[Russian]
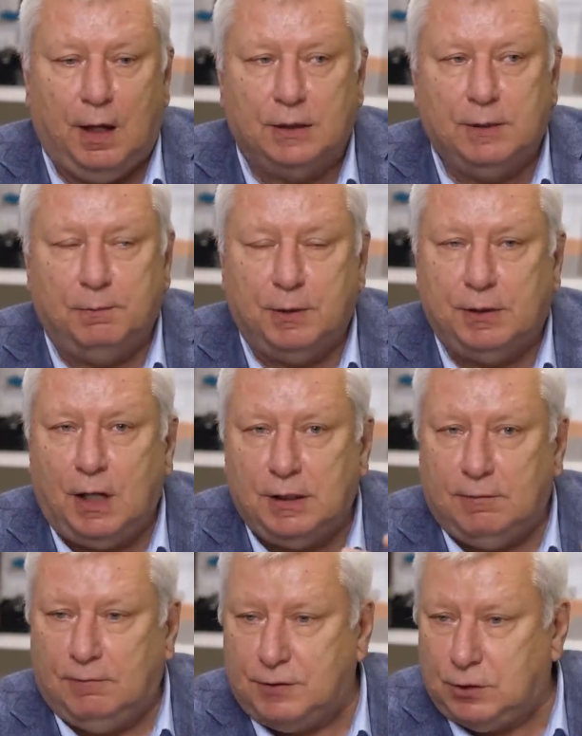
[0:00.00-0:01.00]
Это
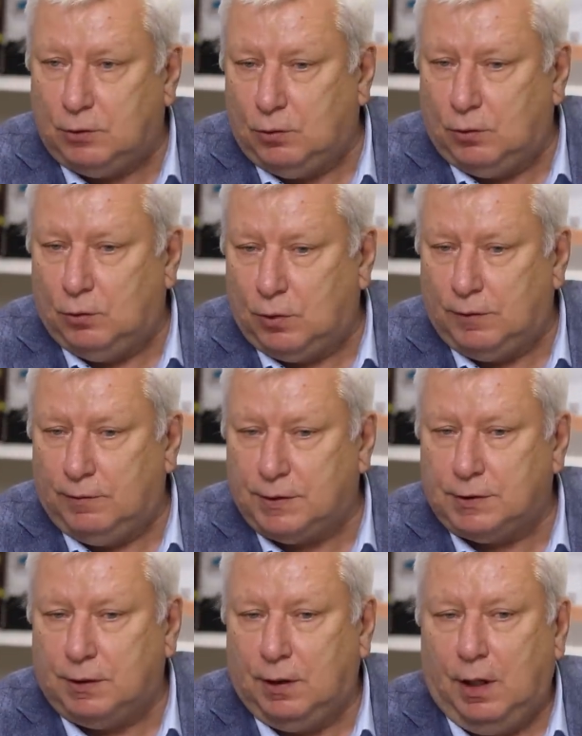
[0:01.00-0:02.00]
питание волосяной
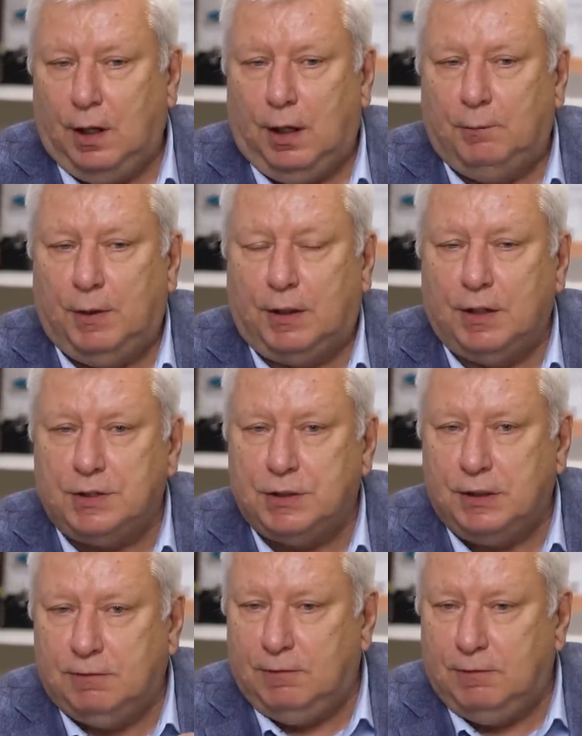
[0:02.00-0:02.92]
луковицы, прекращение